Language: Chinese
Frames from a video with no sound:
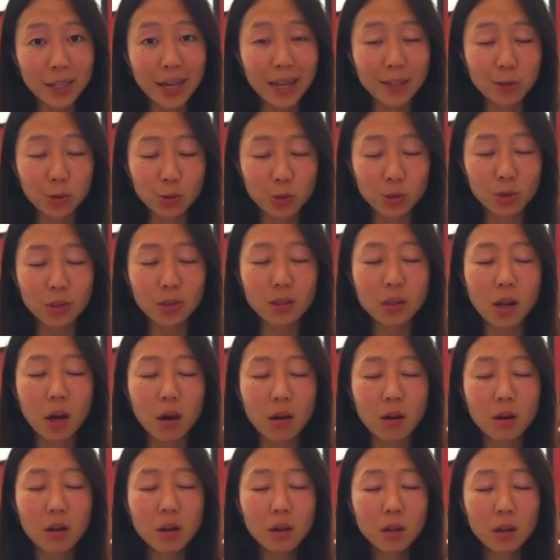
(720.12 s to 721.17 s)
感觉
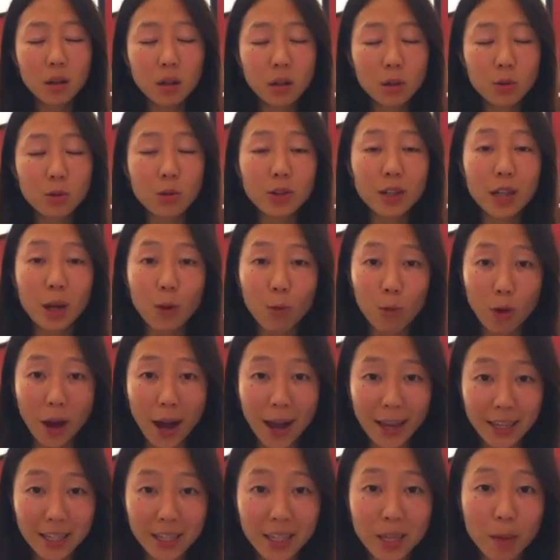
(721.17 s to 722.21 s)
到，哦，原来我
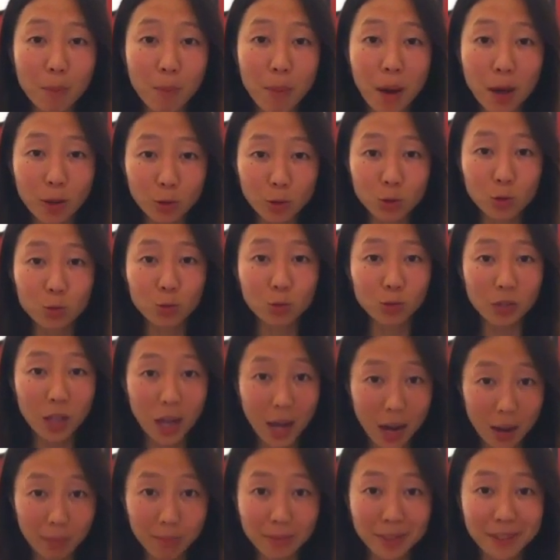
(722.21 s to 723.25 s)
还可以帮助
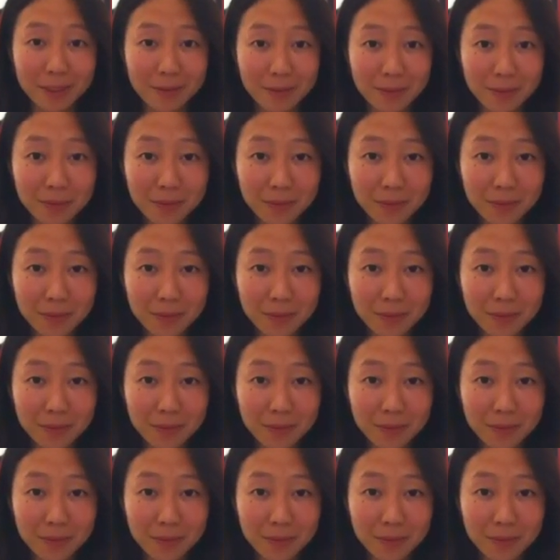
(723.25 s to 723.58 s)
他们。